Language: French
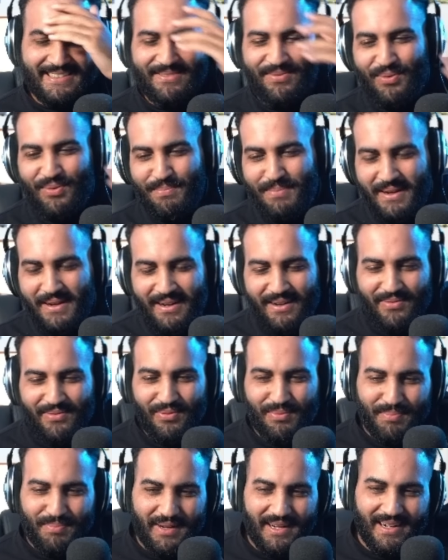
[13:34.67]
faut pas,
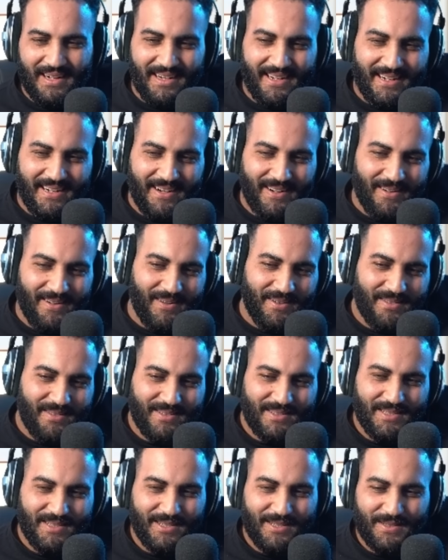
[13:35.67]
faut pas,
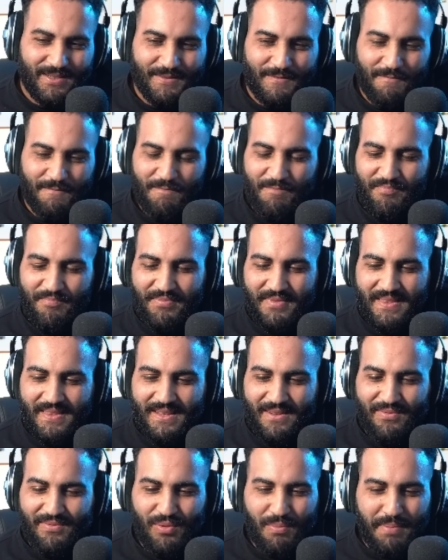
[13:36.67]

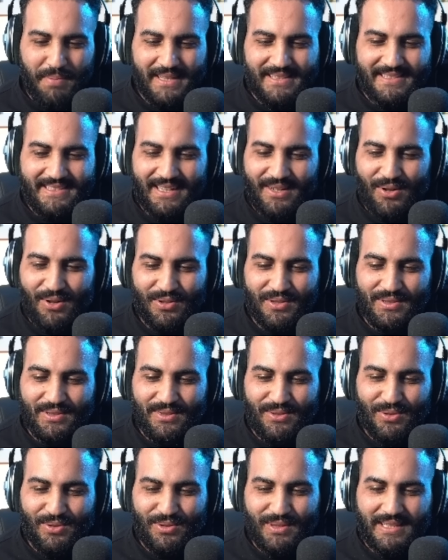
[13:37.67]
faut pas dire quand
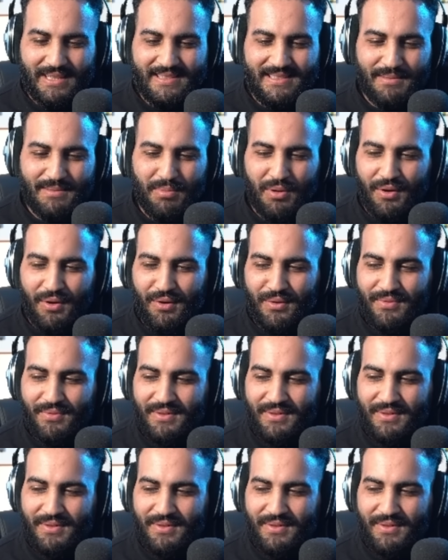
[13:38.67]
que t'es si blanc en